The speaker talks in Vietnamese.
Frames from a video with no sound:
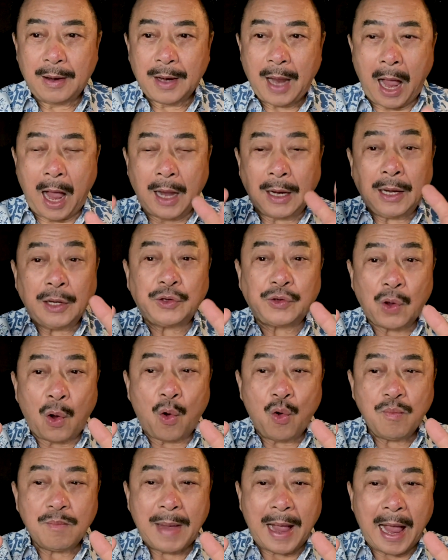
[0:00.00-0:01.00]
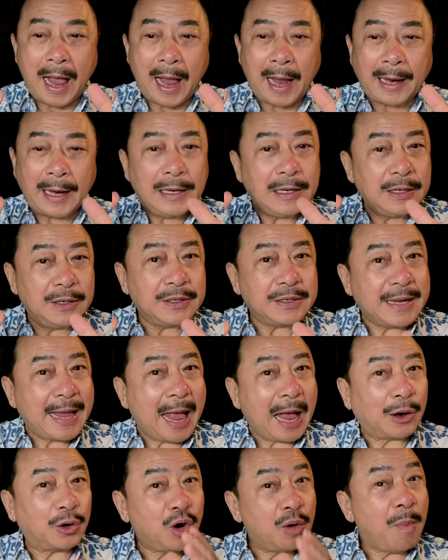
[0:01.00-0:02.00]
ở cái chỗ mà cái lư
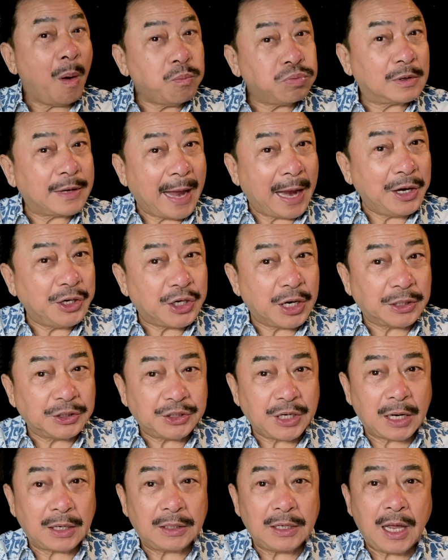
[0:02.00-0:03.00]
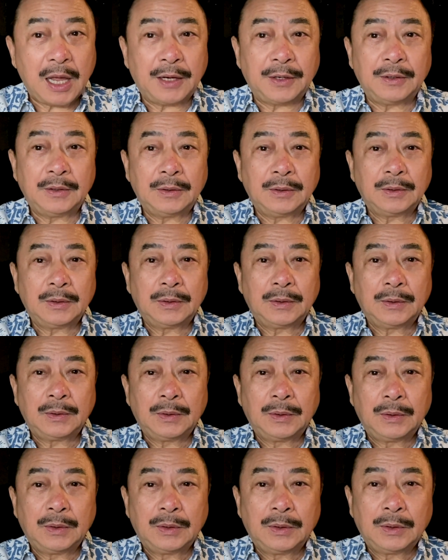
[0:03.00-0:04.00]
nhang nó bốc cháy rừng rực lên.
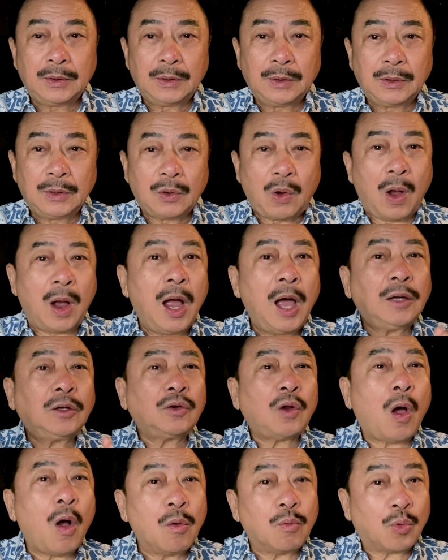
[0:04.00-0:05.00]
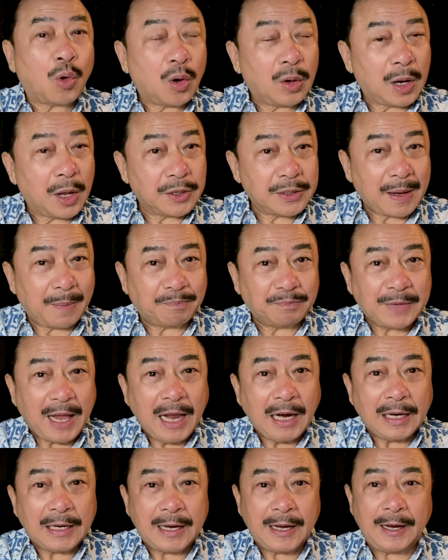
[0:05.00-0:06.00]
Con hết hồn con lại dập
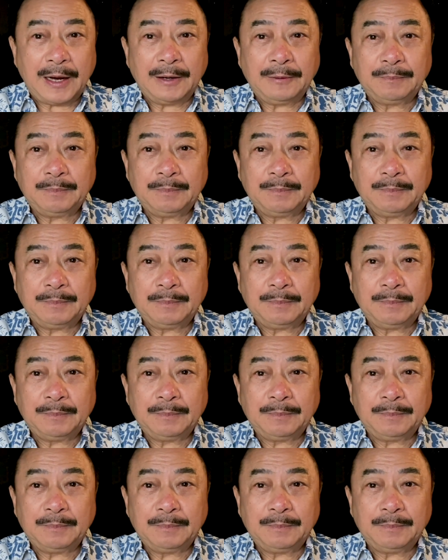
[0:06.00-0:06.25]
tắt liền.